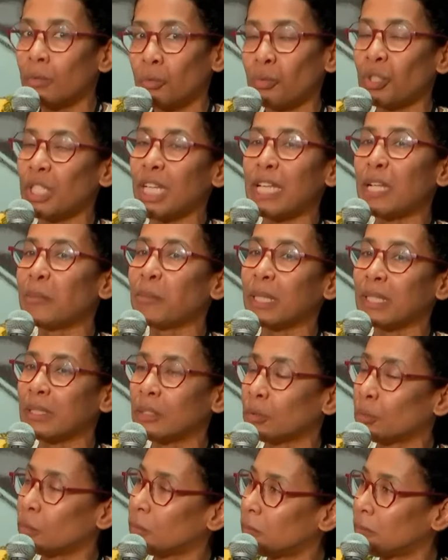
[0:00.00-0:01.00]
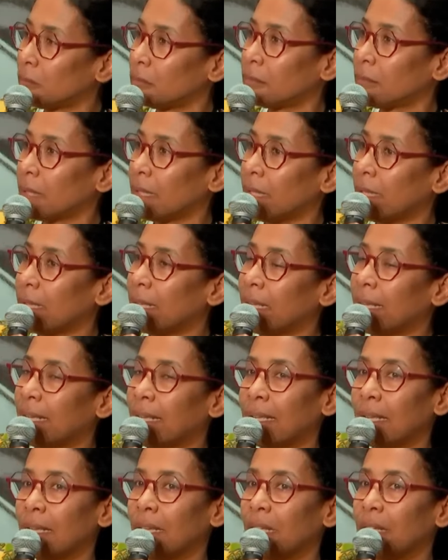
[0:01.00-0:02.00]
touché à la prison.
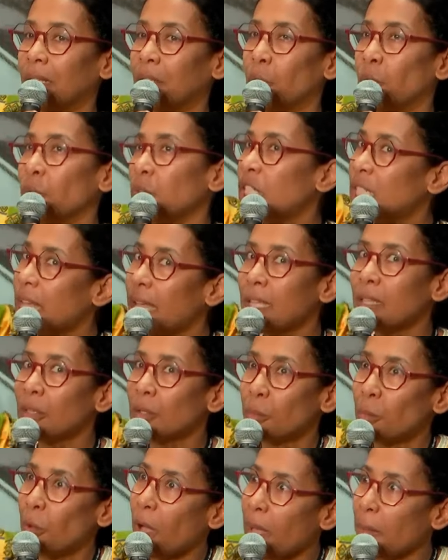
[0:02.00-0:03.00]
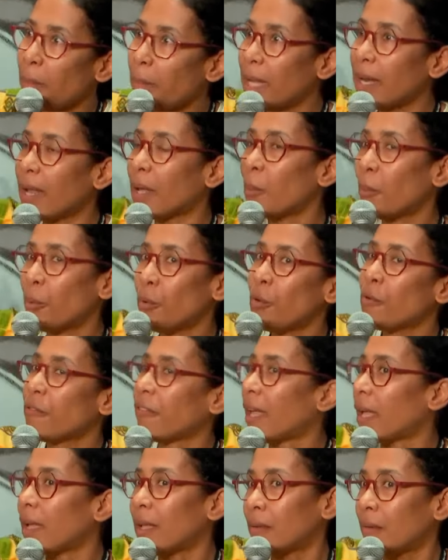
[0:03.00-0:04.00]
Donc Jane me rappelle un peu,
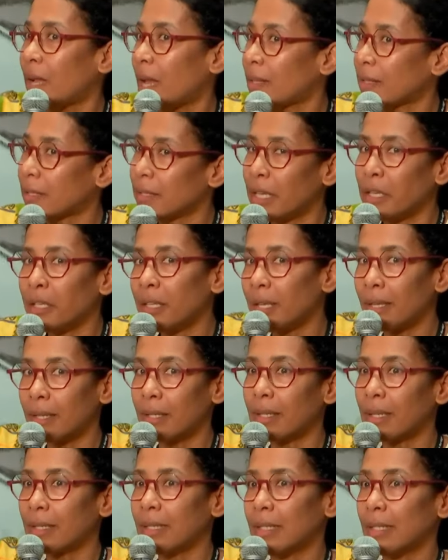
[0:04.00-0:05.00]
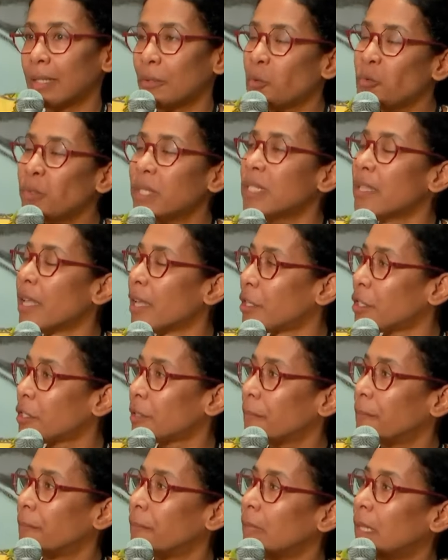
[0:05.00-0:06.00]
enfin voilà, il y, a des
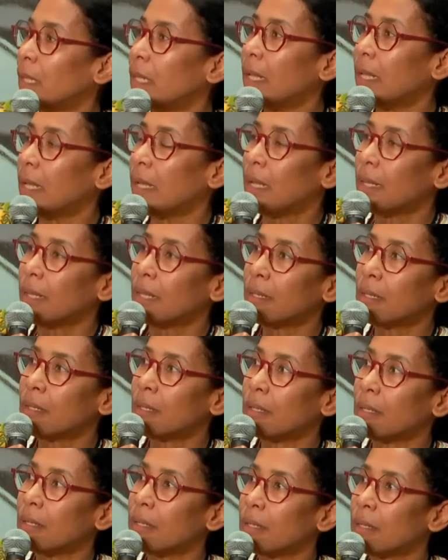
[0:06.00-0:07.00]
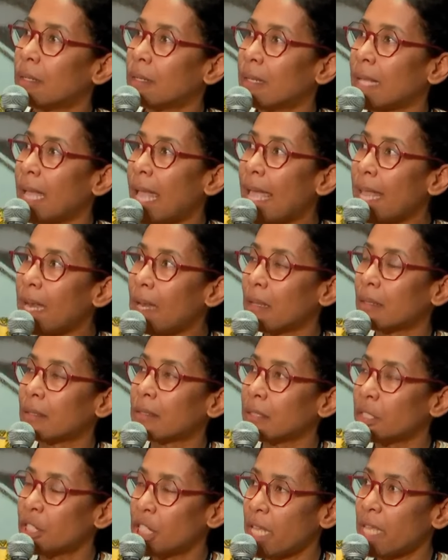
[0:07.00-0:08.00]
cousinages. elle,
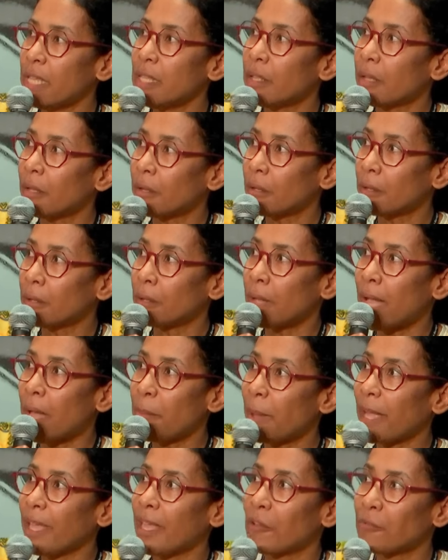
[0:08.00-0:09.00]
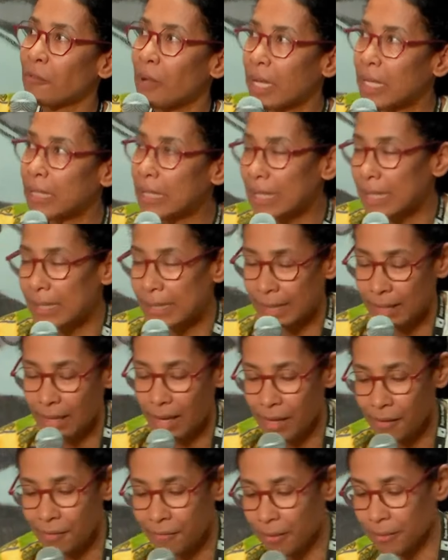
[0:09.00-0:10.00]
Jane, après avoir été
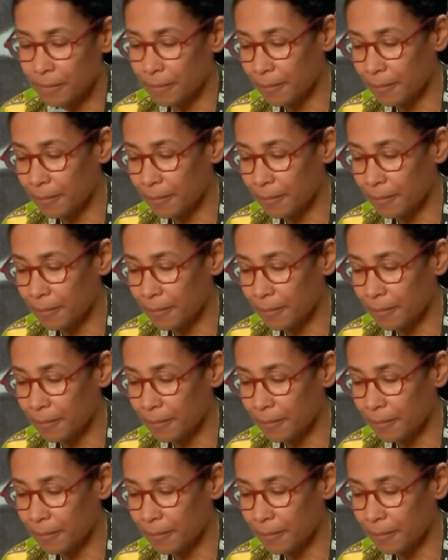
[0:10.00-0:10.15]
esclave,